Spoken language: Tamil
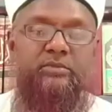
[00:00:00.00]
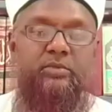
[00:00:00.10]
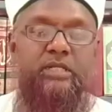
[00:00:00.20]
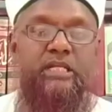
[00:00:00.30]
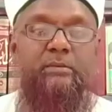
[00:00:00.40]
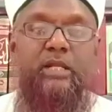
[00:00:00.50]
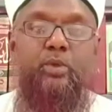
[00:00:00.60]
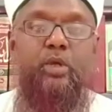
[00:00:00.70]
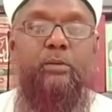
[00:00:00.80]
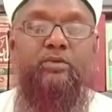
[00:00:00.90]
உடனே
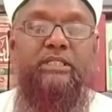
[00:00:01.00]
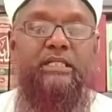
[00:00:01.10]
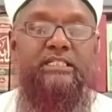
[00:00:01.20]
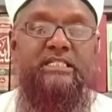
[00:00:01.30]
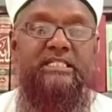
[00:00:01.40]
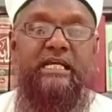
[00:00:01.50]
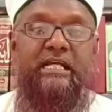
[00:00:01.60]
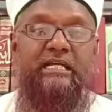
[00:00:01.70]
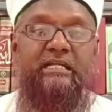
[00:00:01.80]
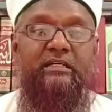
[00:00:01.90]
மலக்குள் மௌத் என்ன செஞ்சாங்க
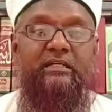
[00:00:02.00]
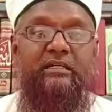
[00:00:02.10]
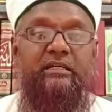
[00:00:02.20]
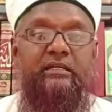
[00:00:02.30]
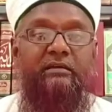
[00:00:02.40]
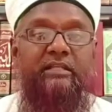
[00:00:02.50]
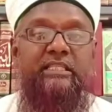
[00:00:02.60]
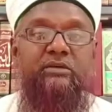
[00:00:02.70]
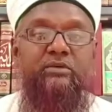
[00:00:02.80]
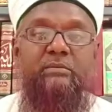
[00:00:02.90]

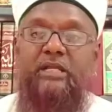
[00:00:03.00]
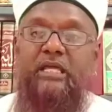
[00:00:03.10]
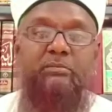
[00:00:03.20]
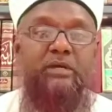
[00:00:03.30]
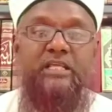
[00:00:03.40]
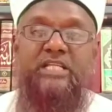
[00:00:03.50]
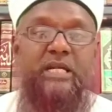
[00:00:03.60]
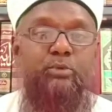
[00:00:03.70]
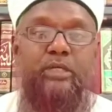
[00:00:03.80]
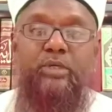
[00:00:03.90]
வந்தவங்க இப்ராஹிம் அலி
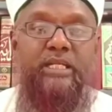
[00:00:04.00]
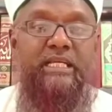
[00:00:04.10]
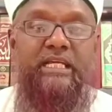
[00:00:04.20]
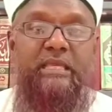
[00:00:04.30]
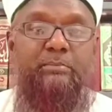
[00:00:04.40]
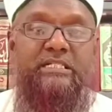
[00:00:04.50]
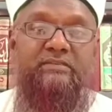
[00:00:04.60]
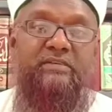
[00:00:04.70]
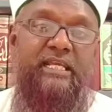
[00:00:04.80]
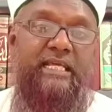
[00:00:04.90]
இஸ்லாமுடைய உயிரை
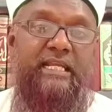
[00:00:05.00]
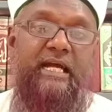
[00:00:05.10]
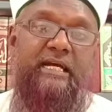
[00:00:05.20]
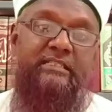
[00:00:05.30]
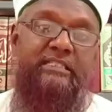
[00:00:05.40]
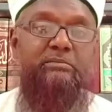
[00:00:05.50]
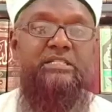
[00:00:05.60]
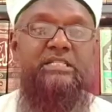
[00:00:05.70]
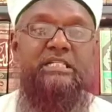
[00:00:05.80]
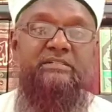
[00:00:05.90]
கைப்பற்றவில்லை நேராக திரும்ப
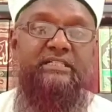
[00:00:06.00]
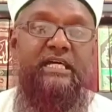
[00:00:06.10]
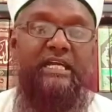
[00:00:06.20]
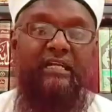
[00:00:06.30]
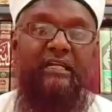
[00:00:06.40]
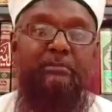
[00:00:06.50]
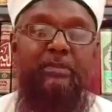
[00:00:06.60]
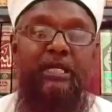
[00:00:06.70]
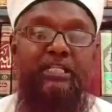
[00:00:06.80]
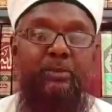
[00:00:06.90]
சென்று விட்டார்கள்
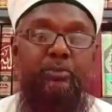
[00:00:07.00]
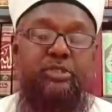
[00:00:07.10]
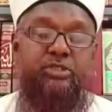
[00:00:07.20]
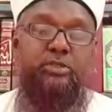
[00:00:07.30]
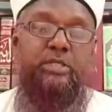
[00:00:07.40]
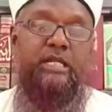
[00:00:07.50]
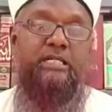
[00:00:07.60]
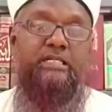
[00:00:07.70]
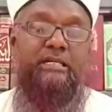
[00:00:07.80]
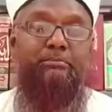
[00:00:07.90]
ரப்பிடத்தில் போய்
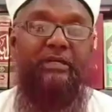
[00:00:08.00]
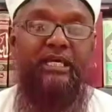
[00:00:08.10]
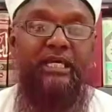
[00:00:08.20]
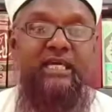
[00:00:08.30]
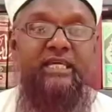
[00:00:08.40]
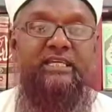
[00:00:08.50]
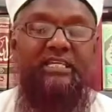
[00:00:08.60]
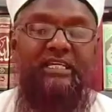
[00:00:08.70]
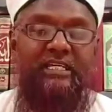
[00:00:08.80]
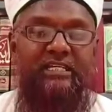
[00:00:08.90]
சொன்னார்கள் ரப்பே
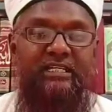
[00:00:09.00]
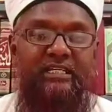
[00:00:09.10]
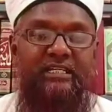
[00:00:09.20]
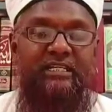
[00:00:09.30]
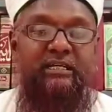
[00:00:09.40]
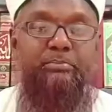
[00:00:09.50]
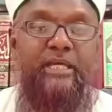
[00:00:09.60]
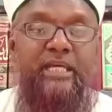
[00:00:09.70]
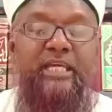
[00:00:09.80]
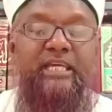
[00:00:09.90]
ரப்பே